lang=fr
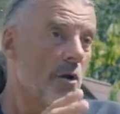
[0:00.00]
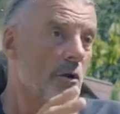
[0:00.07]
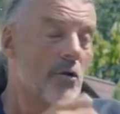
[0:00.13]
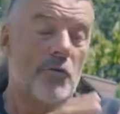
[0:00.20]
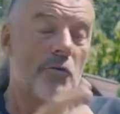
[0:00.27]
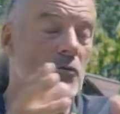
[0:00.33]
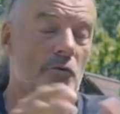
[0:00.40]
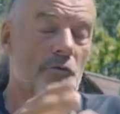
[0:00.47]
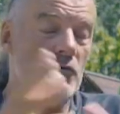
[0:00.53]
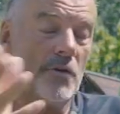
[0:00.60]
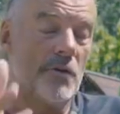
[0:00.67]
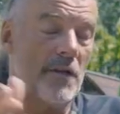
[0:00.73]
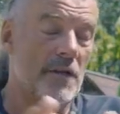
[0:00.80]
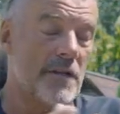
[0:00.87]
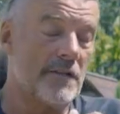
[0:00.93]
euh, donc
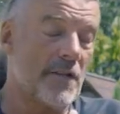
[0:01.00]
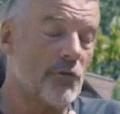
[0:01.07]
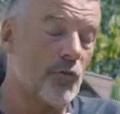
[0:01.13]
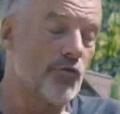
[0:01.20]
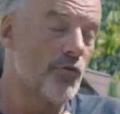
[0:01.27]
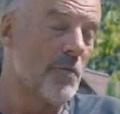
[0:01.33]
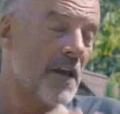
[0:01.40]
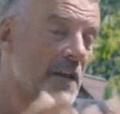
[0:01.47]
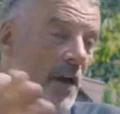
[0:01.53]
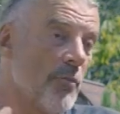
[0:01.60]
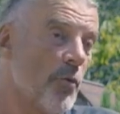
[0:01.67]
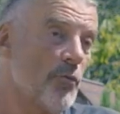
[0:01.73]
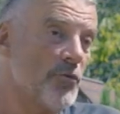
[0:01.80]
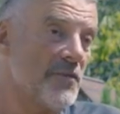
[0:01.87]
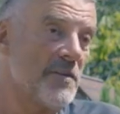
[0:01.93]
les, êtres humains avec un
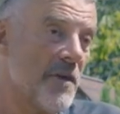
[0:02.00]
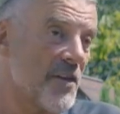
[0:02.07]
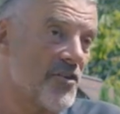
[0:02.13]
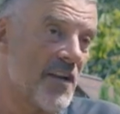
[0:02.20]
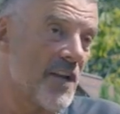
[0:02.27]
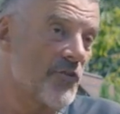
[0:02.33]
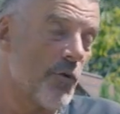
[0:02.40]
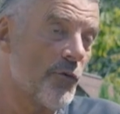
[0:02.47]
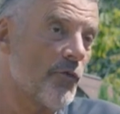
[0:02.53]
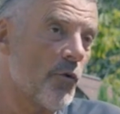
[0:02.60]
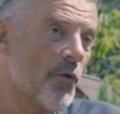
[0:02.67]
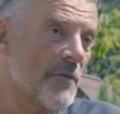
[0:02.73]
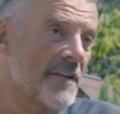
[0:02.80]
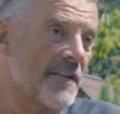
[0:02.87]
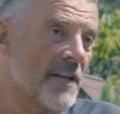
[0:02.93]
peu plus d'imagination le font
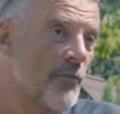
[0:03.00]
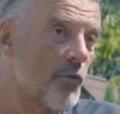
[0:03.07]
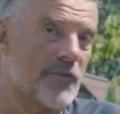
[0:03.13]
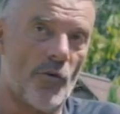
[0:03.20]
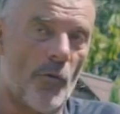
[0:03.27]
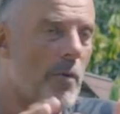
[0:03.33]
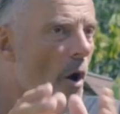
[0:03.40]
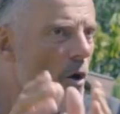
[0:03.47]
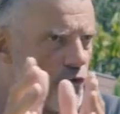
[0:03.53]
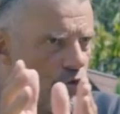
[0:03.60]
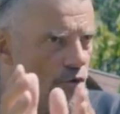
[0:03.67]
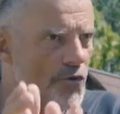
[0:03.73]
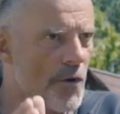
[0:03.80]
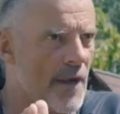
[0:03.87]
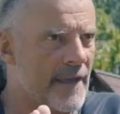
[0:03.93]
comme les animaux, si on prend
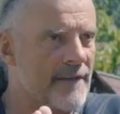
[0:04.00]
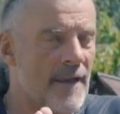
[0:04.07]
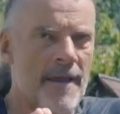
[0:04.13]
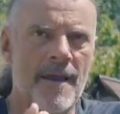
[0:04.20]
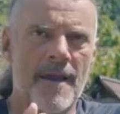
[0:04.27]
juste l'acte.